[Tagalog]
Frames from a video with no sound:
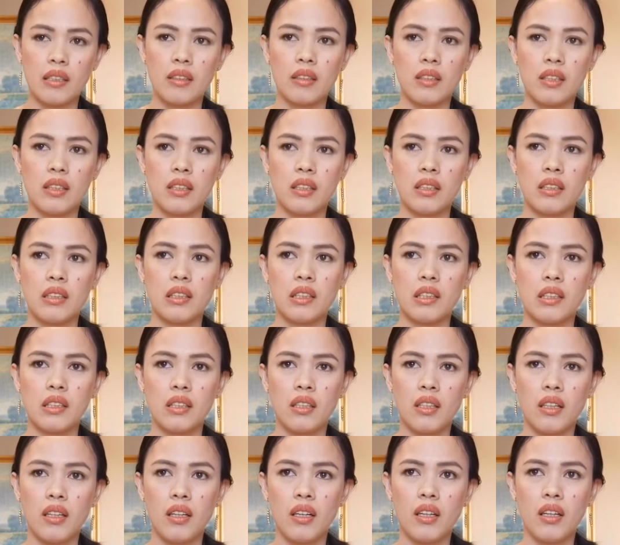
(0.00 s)

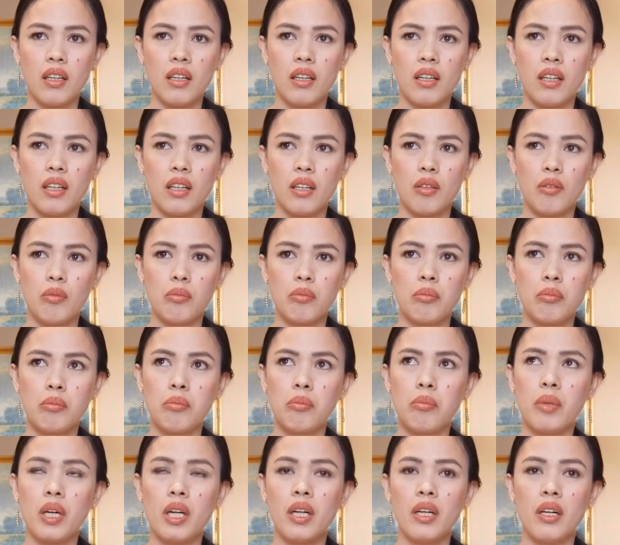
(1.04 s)
Uh, ah,
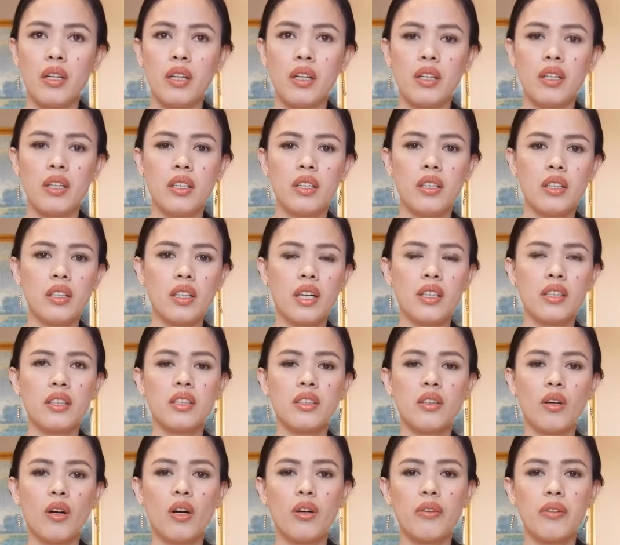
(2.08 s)
may
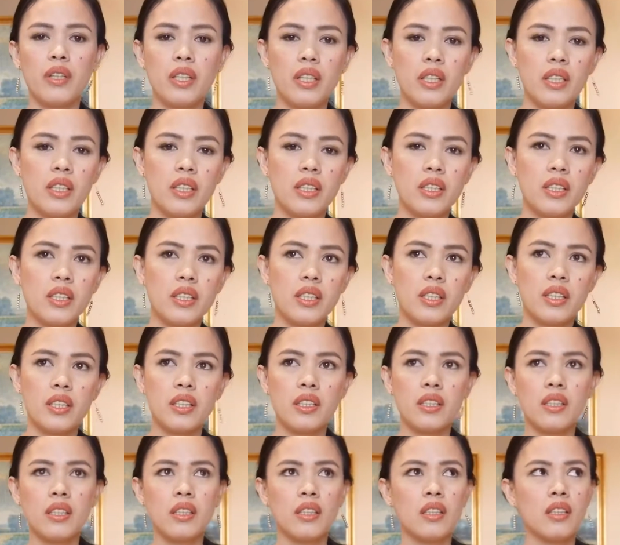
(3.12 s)
accessories,
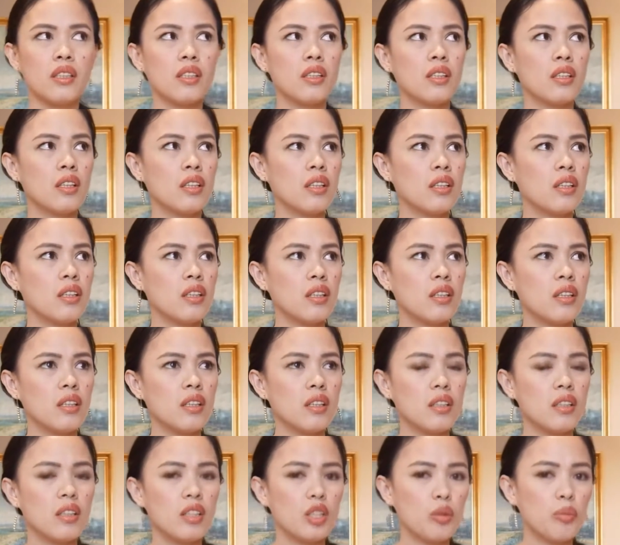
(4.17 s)

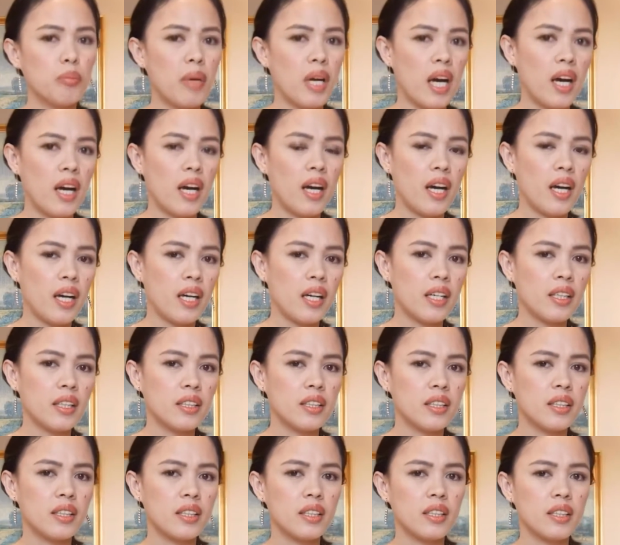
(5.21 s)
uh,
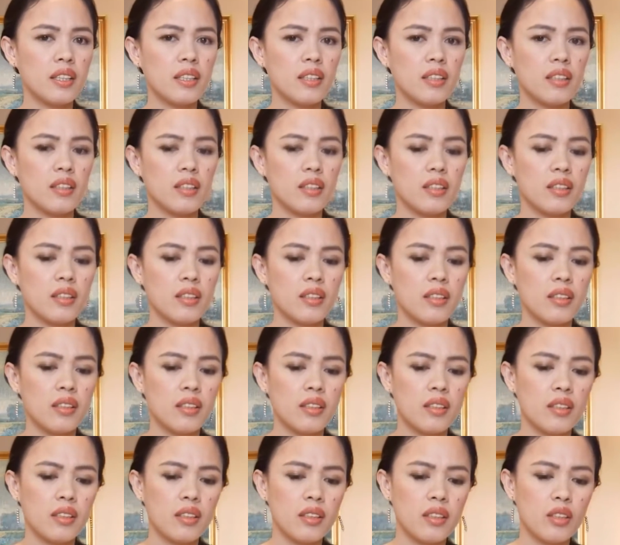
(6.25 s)
bags,
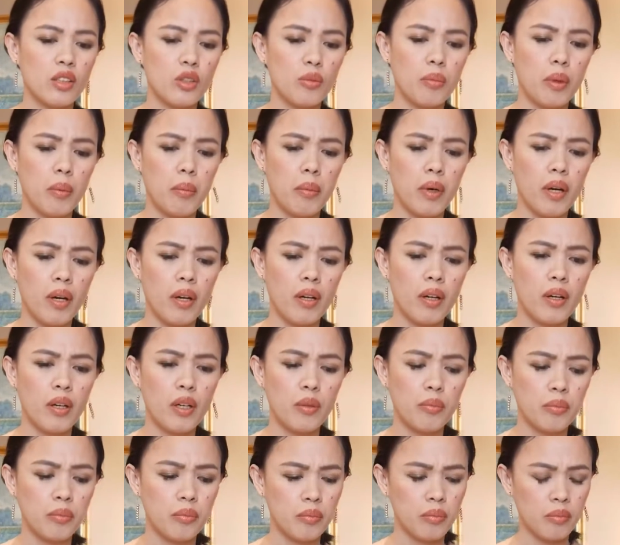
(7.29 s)
ano pa ba?
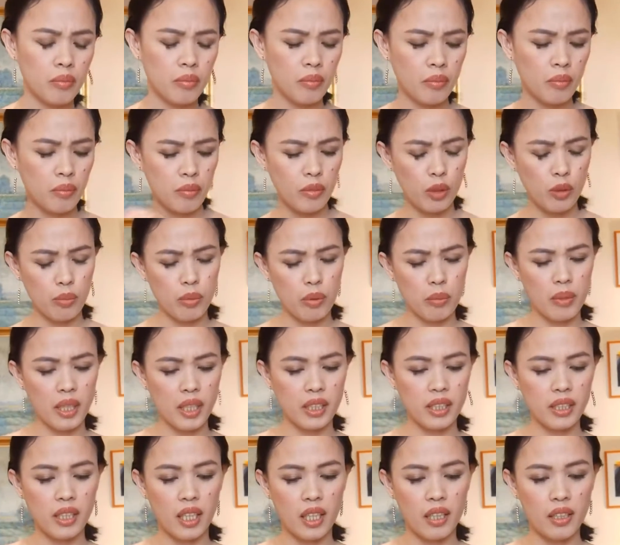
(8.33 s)
Ano pa bang
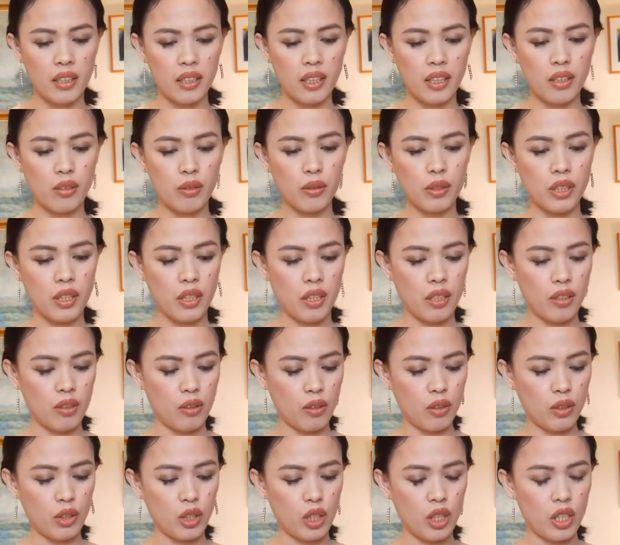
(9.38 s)
sale dito sa
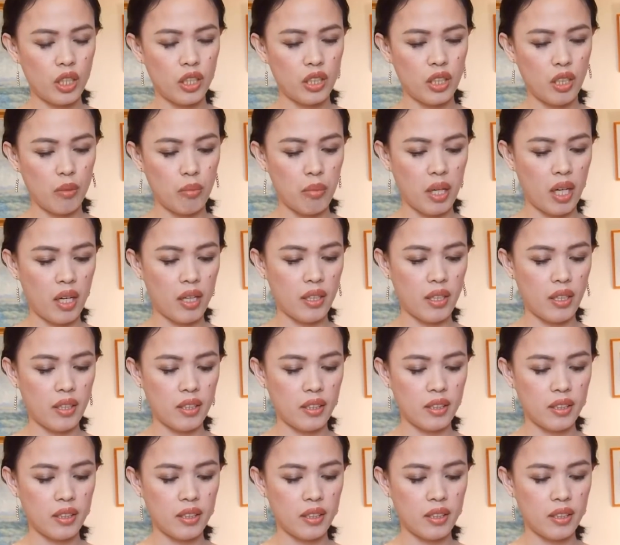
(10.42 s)
Dolce and Gabbana?